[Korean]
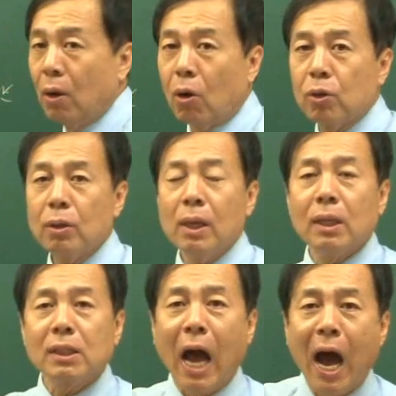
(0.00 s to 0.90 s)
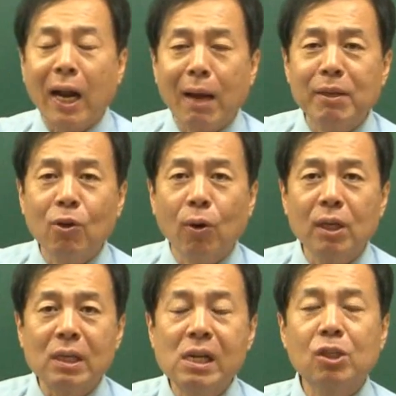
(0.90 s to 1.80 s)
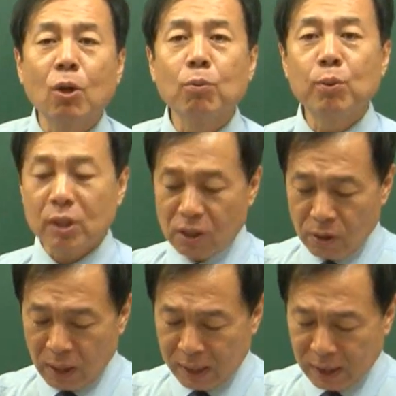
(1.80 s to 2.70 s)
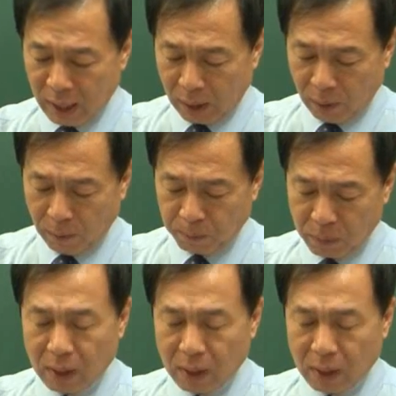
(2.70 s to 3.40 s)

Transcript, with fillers: 어떤 사람이 여기 일정 부분 기여를 했잖아요.